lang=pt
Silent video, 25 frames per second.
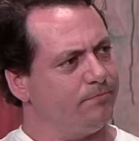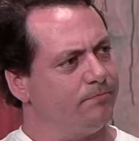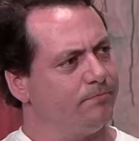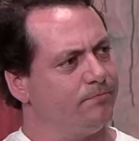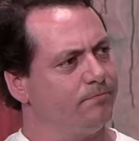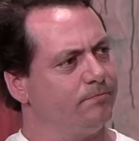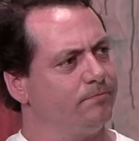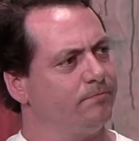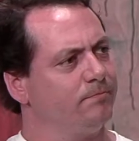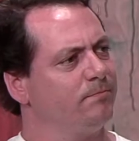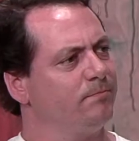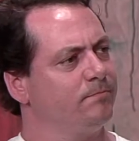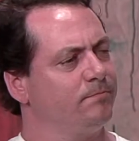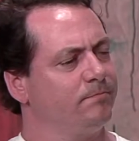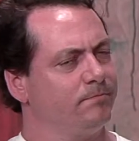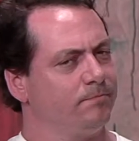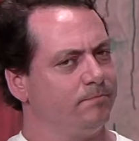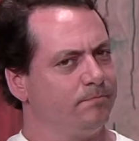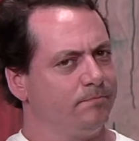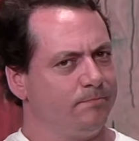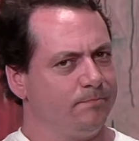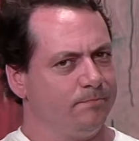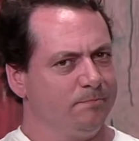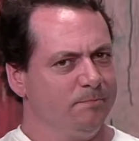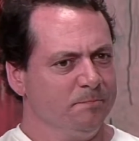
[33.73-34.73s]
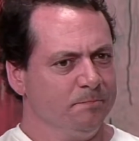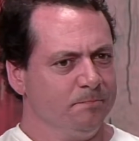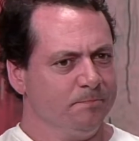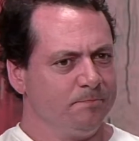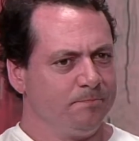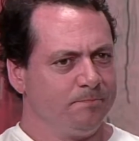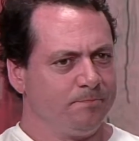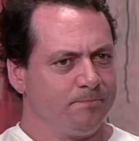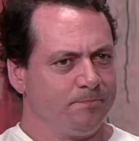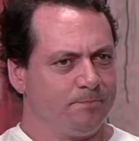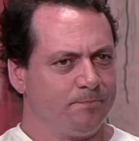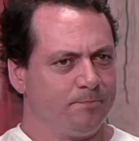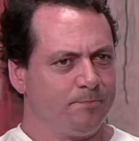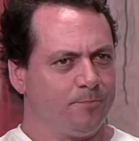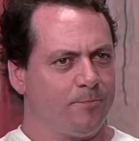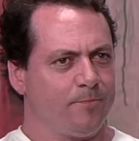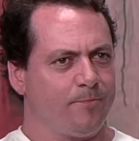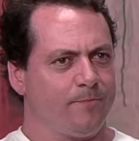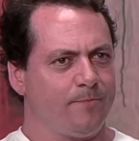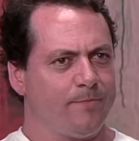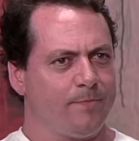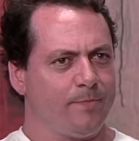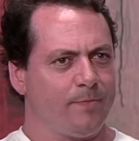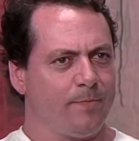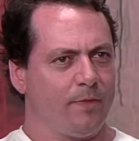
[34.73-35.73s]
e Região, o
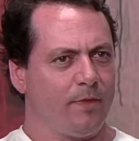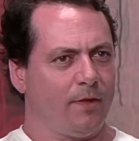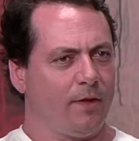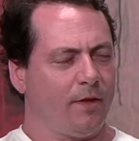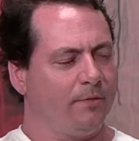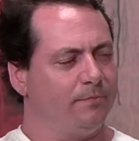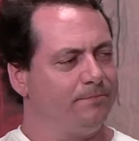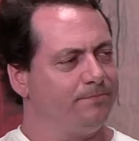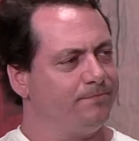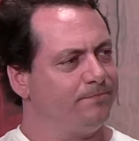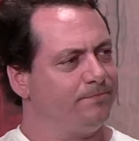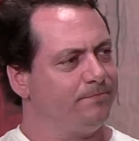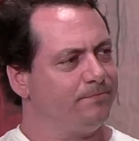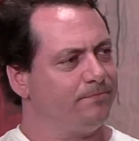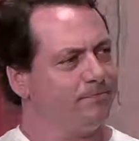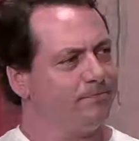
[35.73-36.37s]
Leandro Spezia.